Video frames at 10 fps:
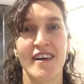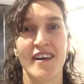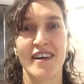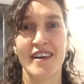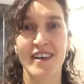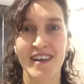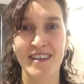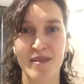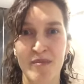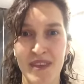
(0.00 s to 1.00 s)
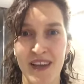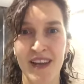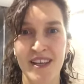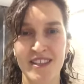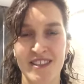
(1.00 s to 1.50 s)
э, это меня
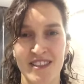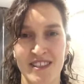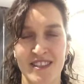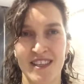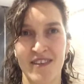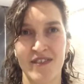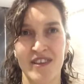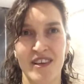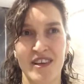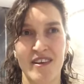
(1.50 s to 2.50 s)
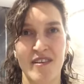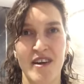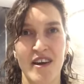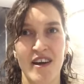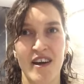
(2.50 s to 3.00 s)
лично заставило
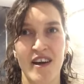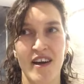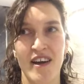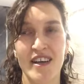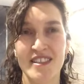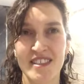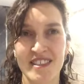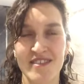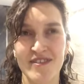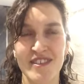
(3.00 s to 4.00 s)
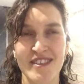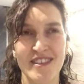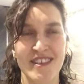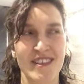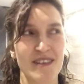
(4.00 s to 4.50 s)

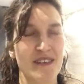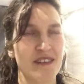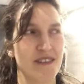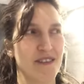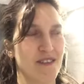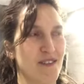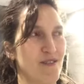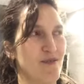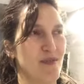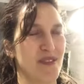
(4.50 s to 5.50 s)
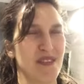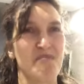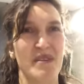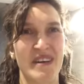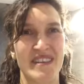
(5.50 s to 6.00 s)
остановиться и, и задуматься,
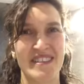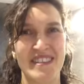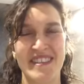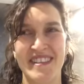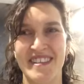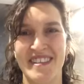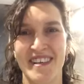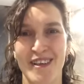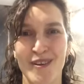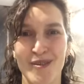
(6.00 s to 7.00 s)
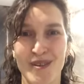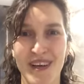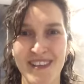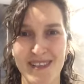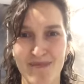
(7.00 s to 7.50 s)
погоди,
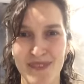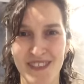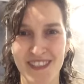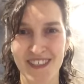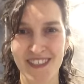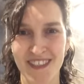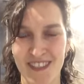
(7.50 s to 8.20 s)
куда ты бежишь,